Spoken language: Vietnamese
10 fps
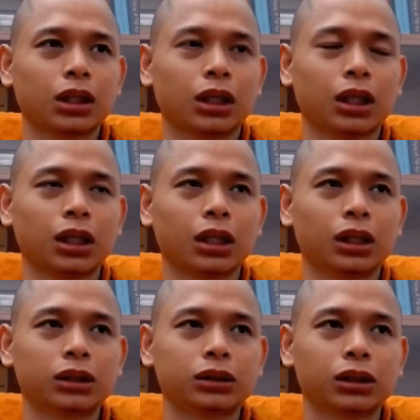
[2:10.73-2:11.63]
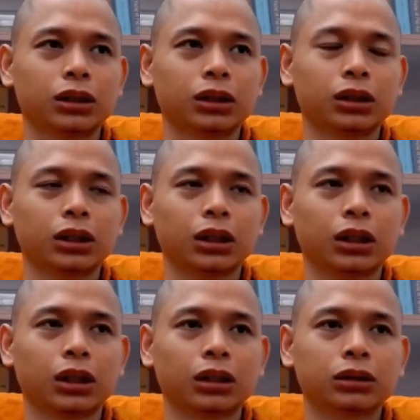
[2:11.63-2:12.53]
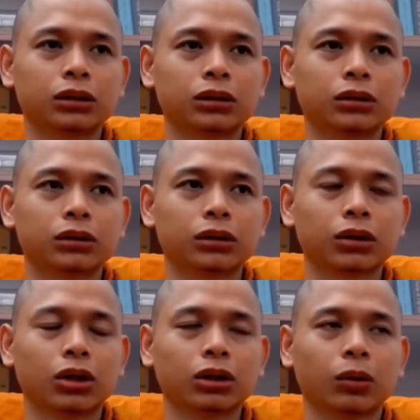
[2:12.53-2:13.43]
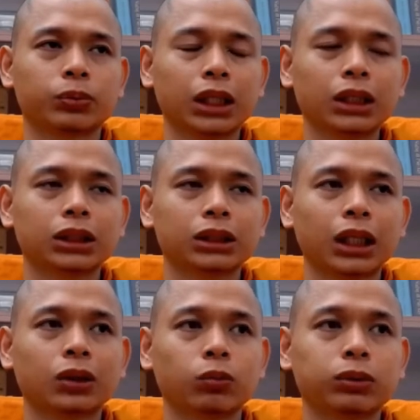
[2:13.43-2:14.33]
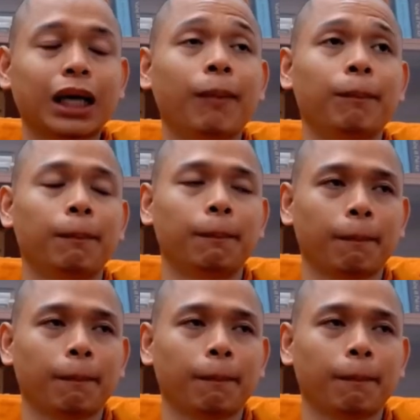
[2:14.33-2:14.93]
à, rồi à, có nọc rắn tác dụng chậm